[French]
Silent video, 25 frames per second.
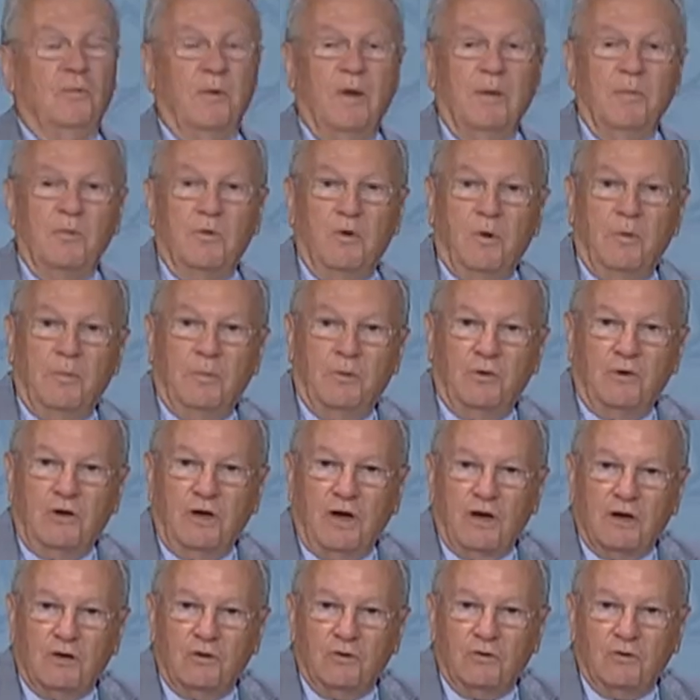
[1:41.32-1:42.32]
même qu'on peut
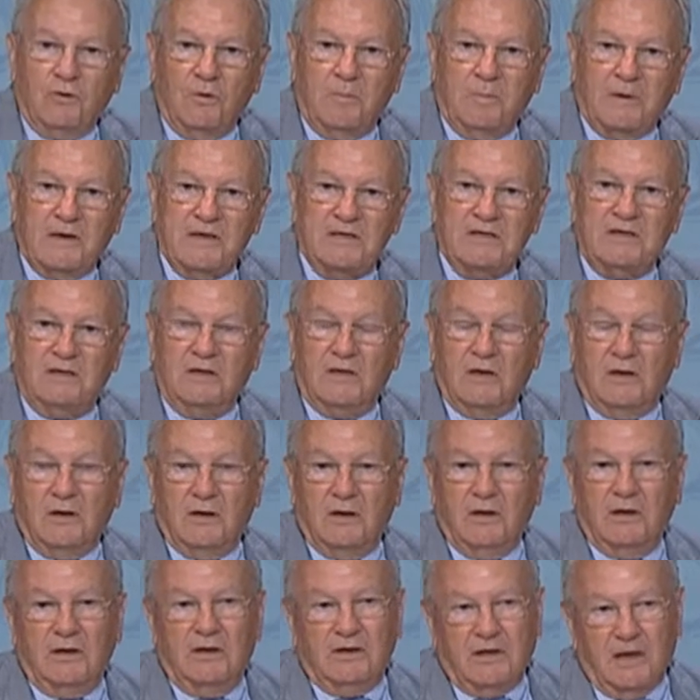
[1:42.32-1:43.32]
dire que ce
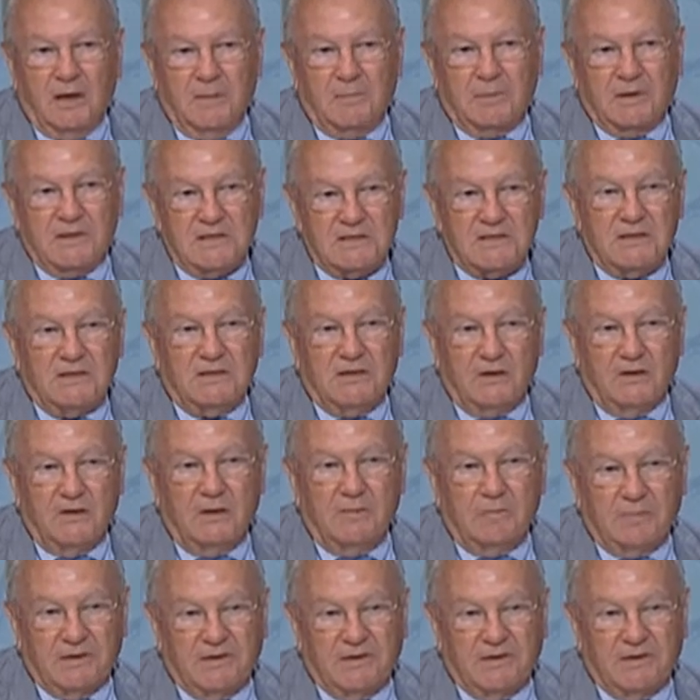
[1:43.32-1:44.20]
président est un président,